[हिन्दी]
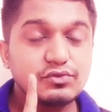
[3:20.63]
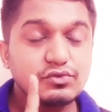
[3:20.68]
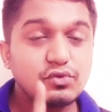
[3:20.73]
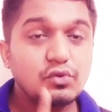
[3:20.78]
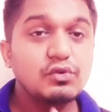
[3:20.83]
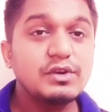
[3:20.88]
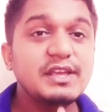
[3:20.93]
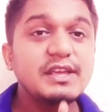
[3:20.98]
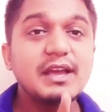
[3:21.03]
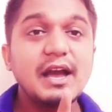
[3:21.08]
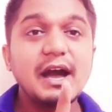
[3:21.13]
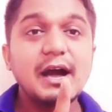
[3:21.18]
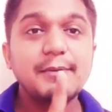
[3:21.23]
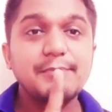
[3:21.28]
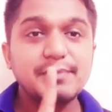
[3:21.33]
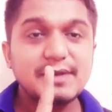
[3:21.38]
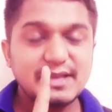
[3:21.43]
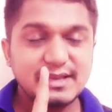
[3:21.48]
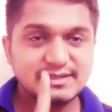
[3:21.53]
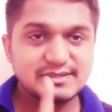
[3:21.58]
तो ही
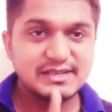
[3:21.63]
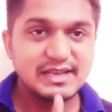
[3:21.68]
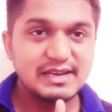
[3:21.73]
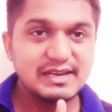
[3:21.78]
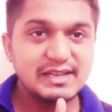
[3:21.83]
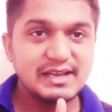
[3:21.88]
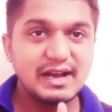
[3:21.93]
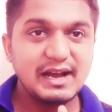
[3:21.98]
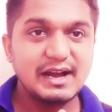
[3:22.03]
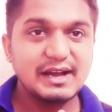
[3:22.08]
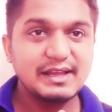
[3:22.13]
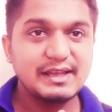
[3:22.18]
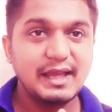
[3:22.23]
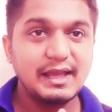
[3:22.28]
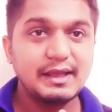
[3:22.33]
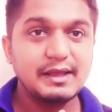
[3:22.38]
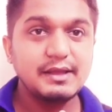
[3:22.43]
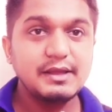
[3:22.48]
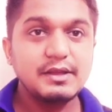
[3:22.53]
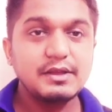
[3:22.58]
आप केस के लिए आगे
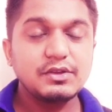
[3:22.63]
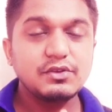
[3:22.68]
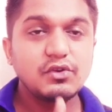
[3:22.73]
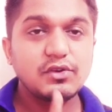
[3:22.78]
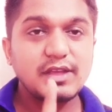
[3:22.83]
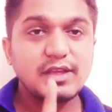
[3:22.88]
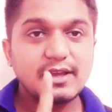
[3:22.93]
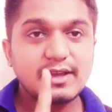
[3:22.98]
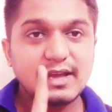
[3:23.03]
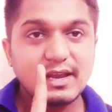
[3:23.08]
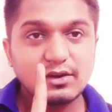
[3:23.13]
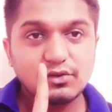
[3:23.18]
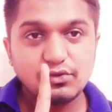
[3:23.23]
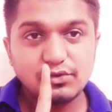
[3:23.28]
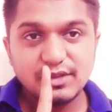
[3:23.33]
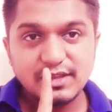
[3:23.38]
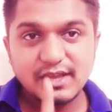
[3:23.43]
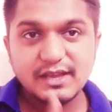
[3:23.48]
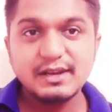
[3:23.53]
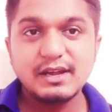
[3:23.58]
आए क्योंकि कल को
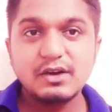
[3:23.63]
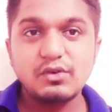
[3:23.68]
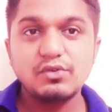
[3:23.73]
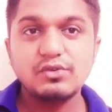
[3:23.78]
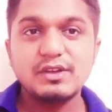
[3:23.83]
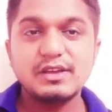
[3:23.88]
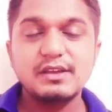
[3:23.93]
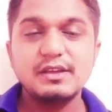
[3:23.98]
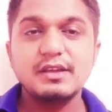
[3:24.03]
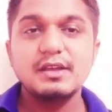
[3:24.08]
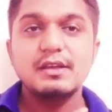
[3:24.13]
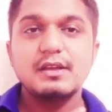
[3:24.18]
ये ना हो कि